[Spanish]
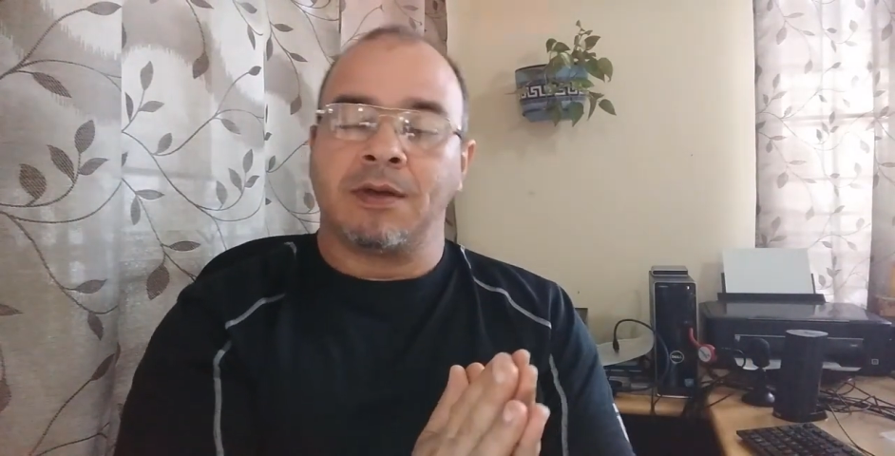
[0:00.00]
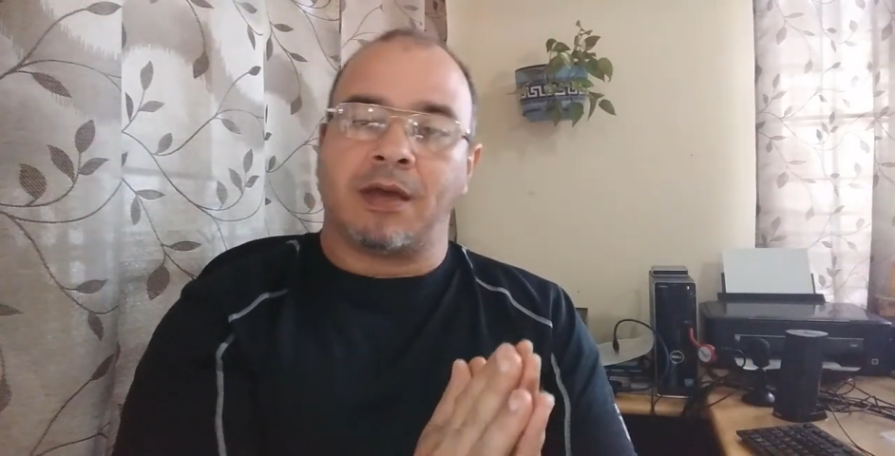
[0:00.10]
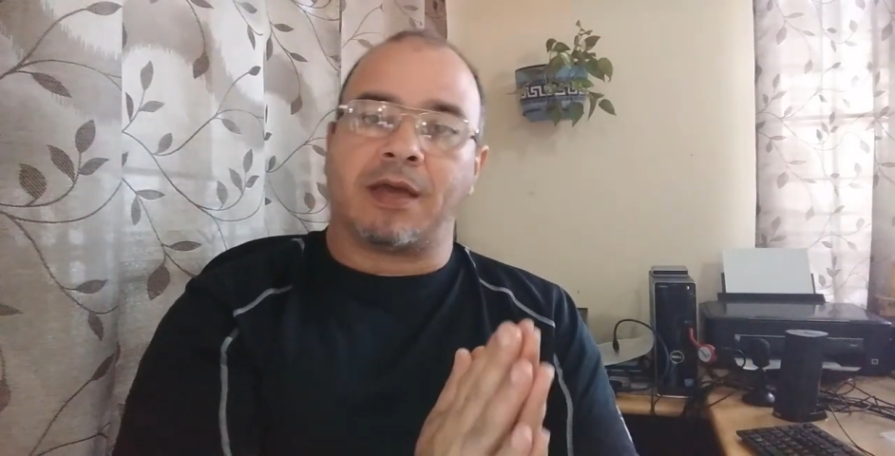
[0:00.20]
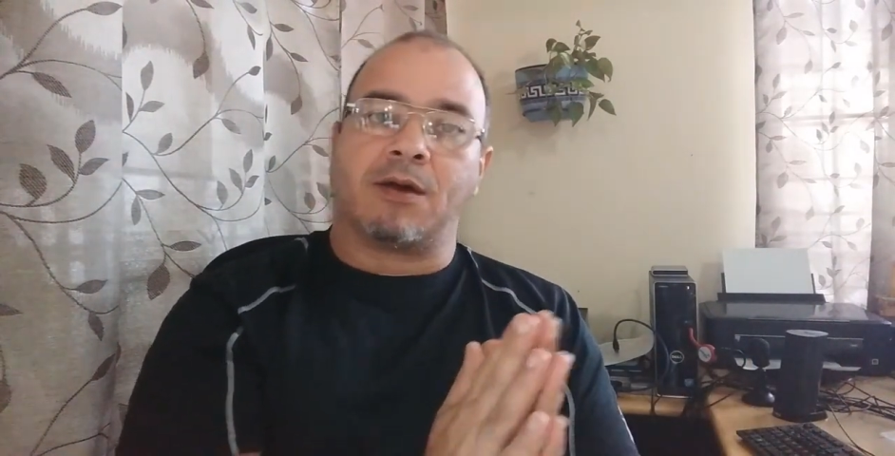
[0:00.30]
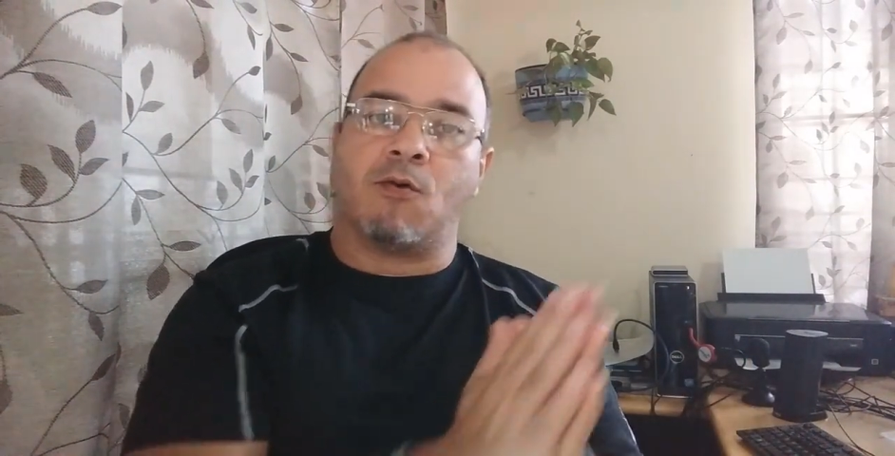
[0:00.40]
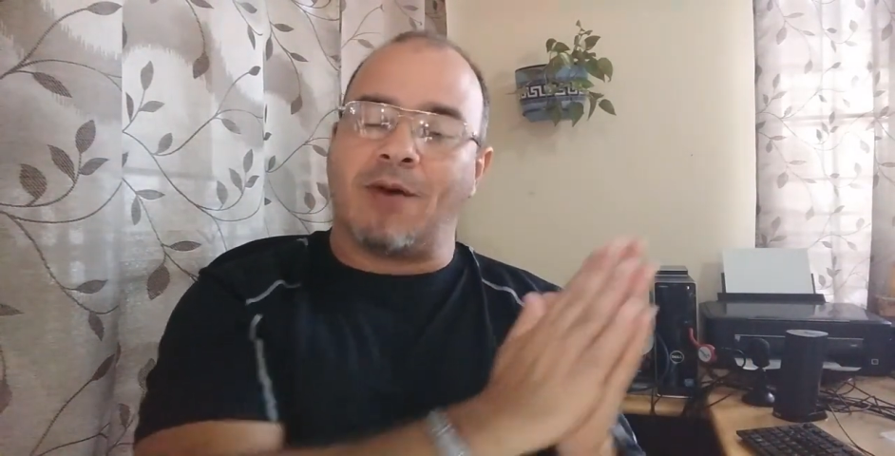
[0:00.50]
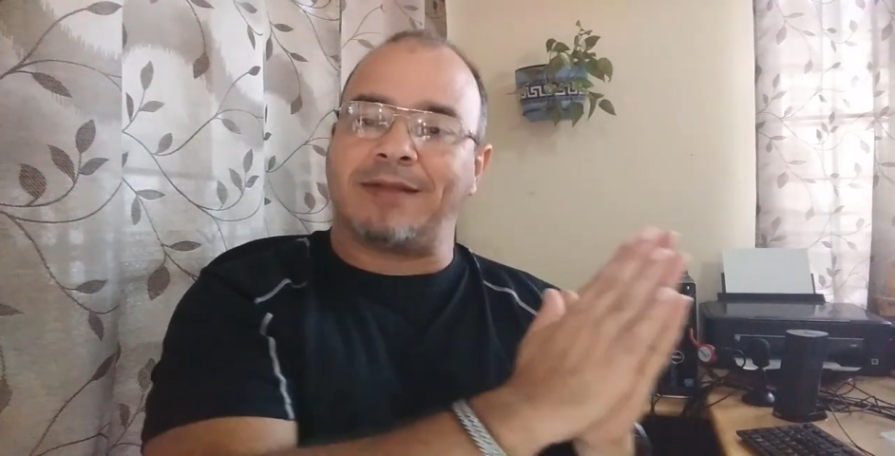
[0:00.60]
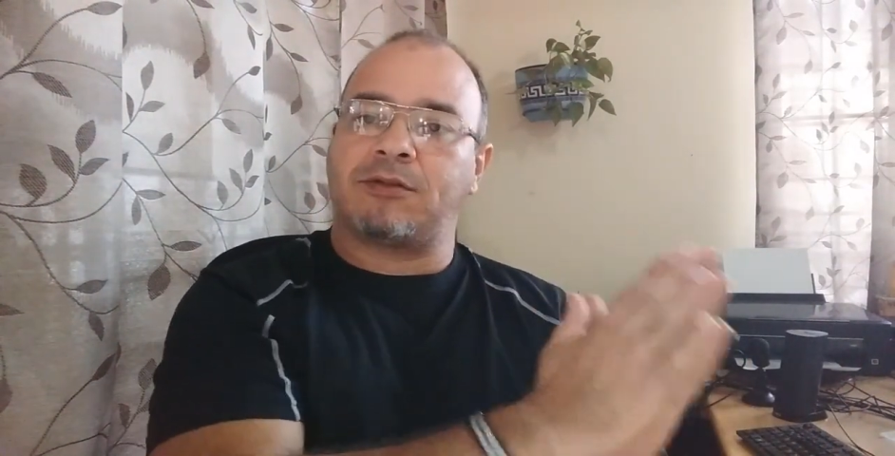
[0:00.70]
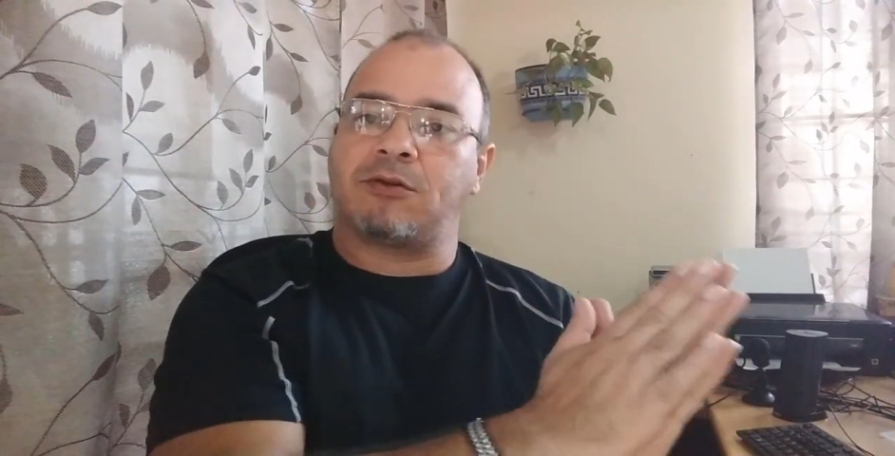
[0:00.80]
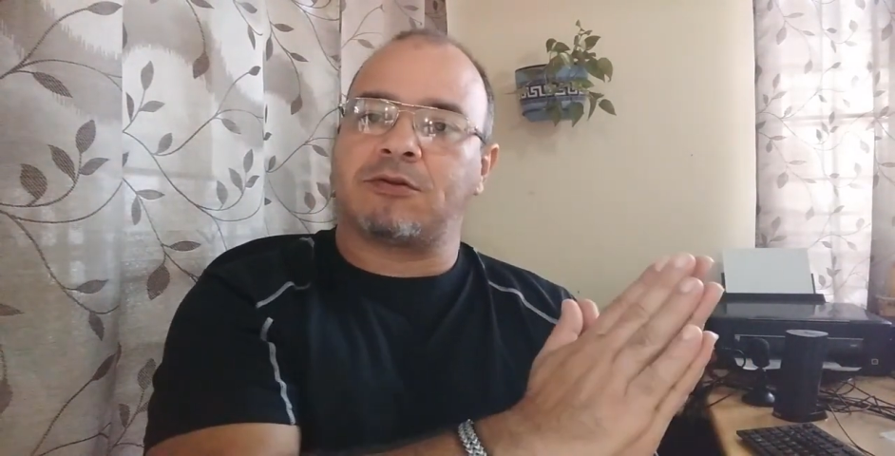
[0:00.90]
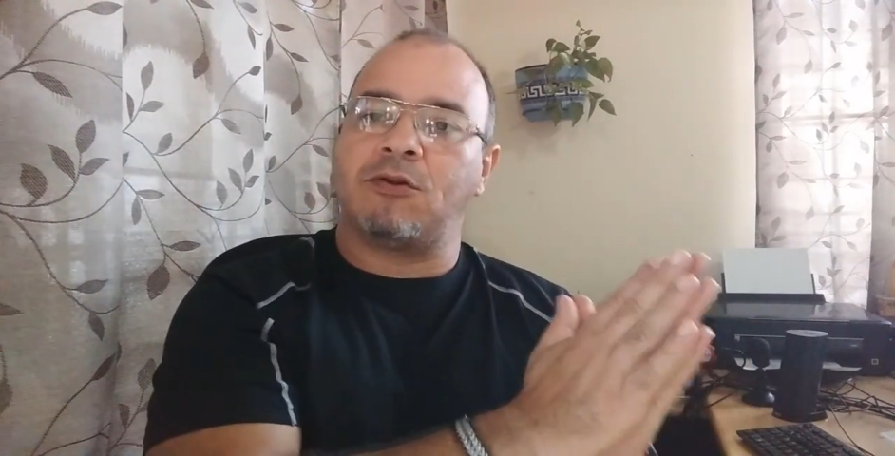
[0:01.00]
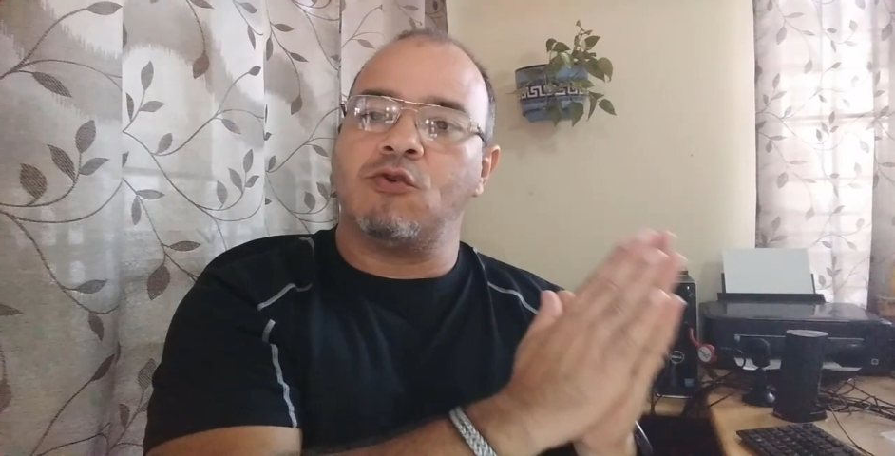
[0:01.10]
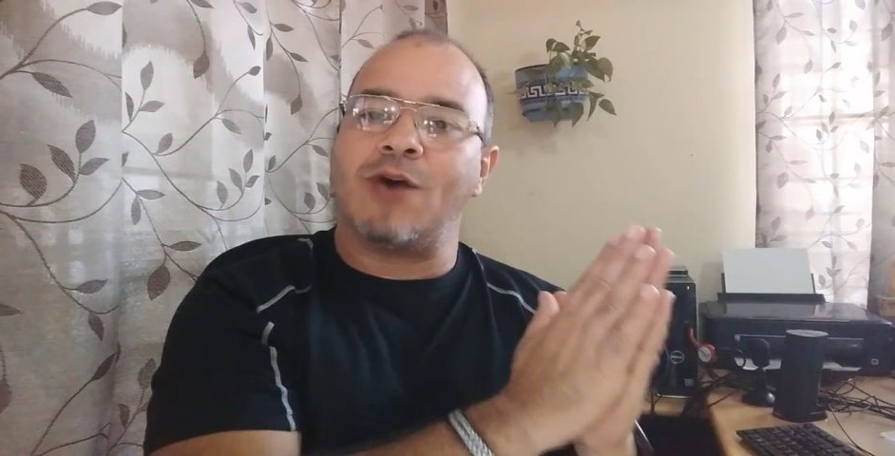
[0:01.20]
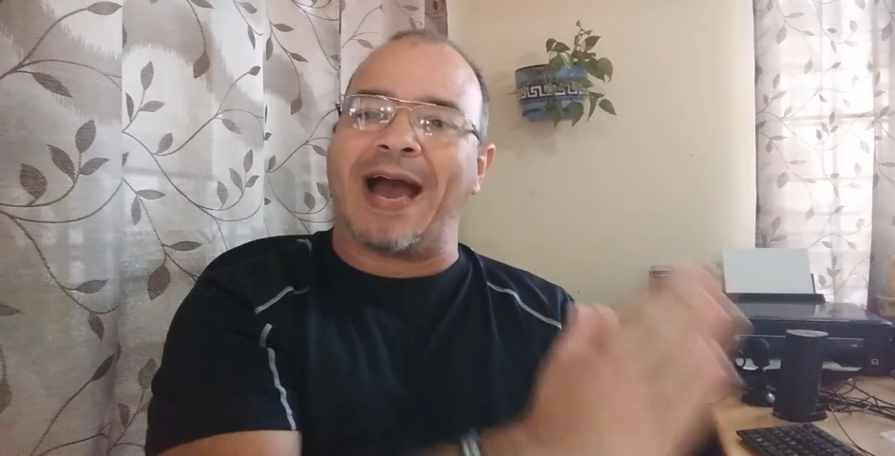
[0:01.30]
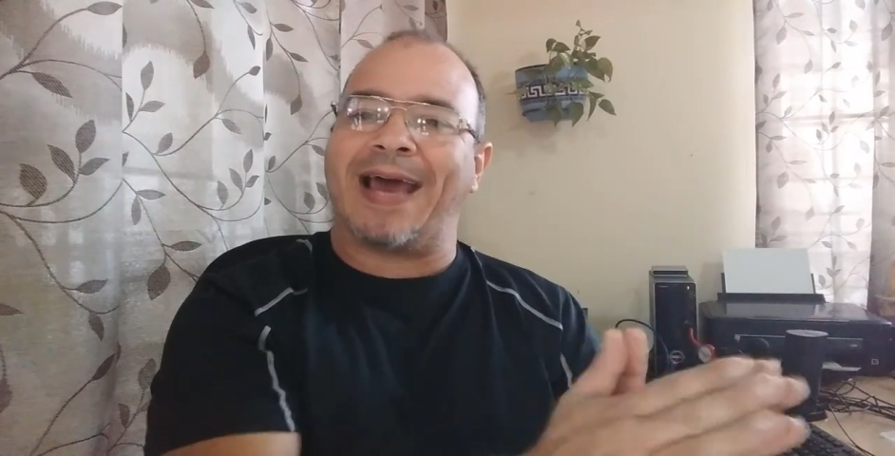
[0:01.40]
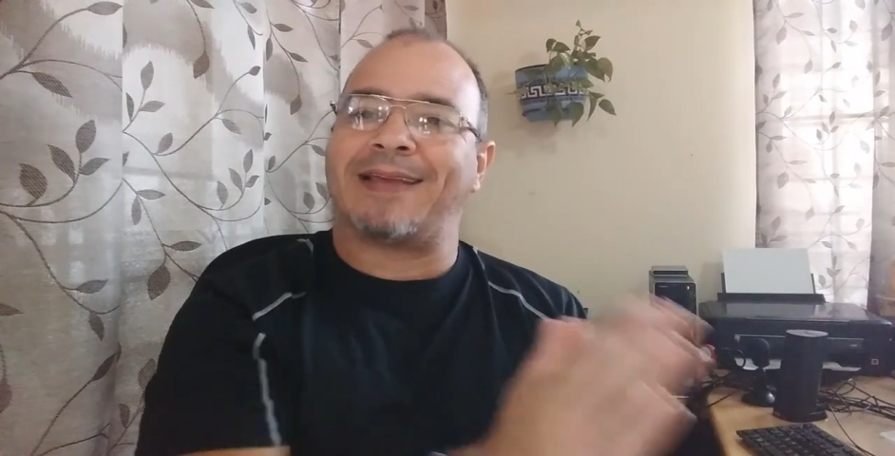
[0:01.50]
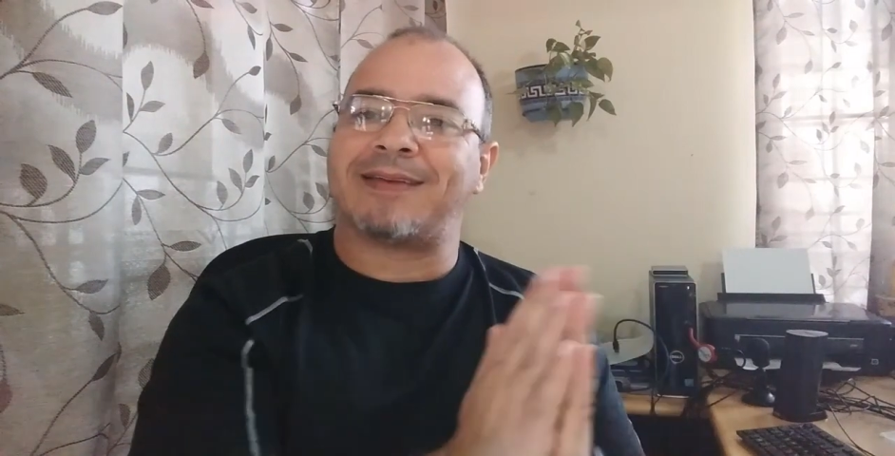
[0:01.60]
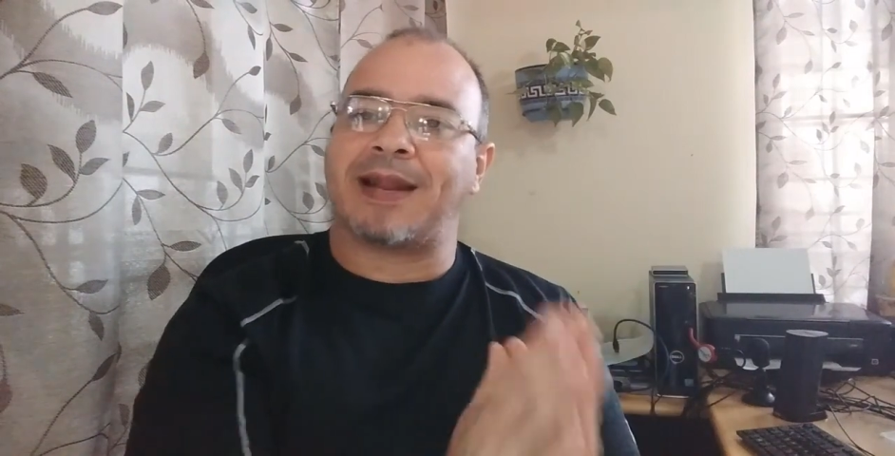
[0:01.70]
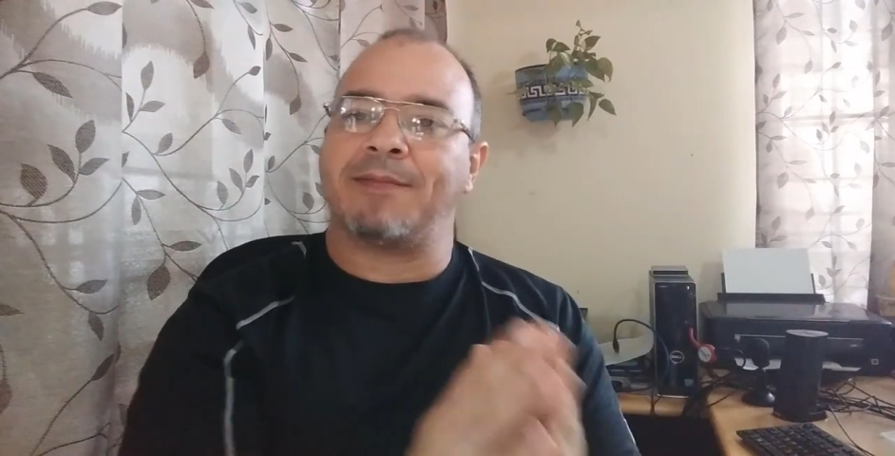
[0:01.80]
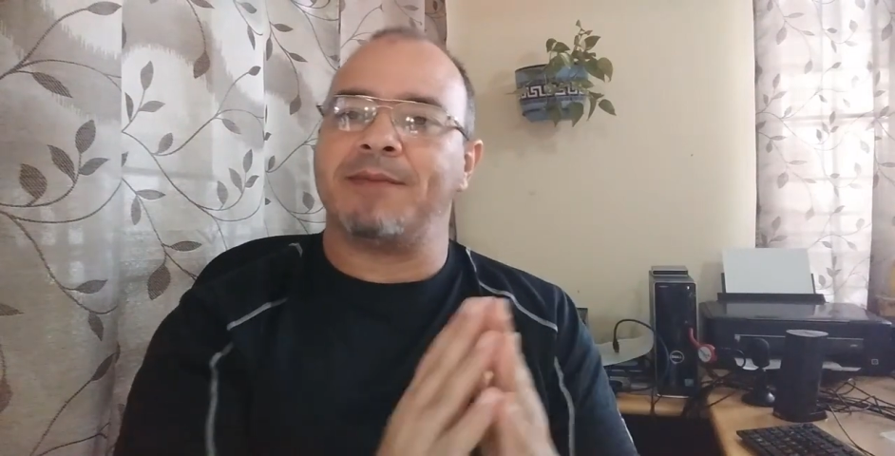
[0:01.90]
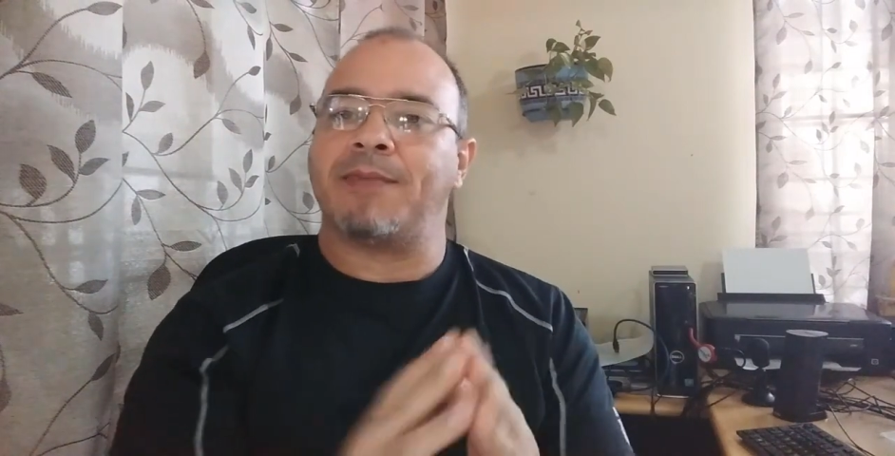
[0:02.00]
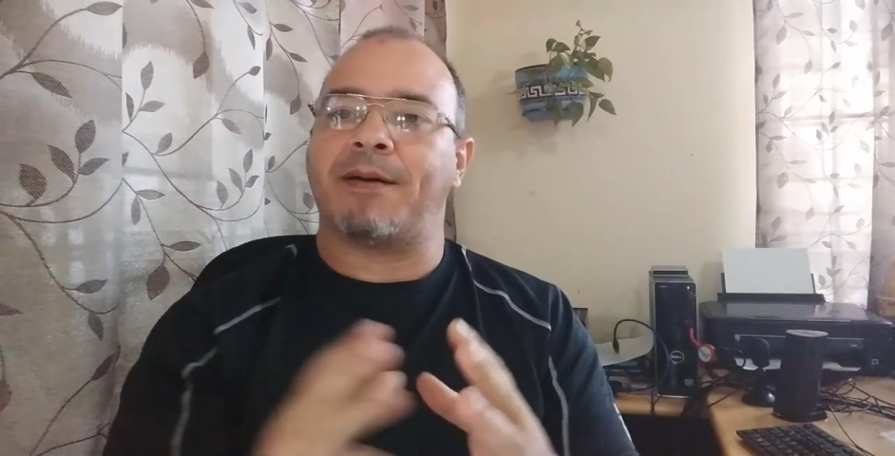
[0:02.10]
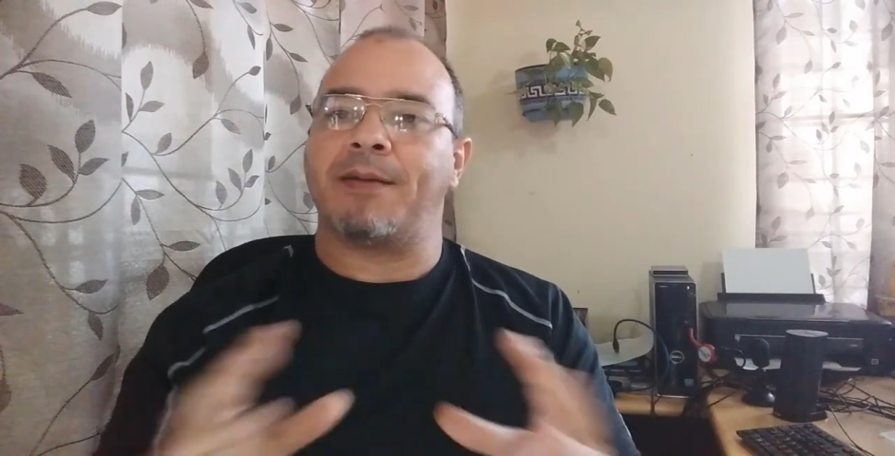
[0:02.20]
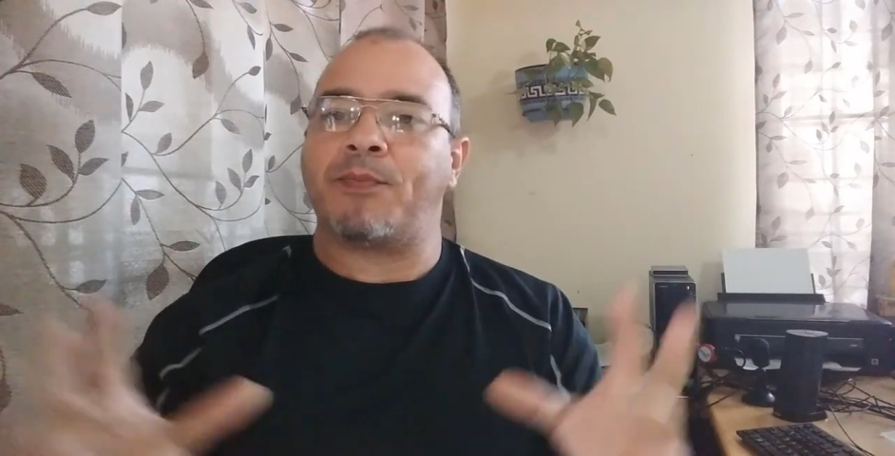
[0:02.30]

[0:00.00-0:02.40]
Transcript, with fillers: ¿en cuántos lugares a la misma vez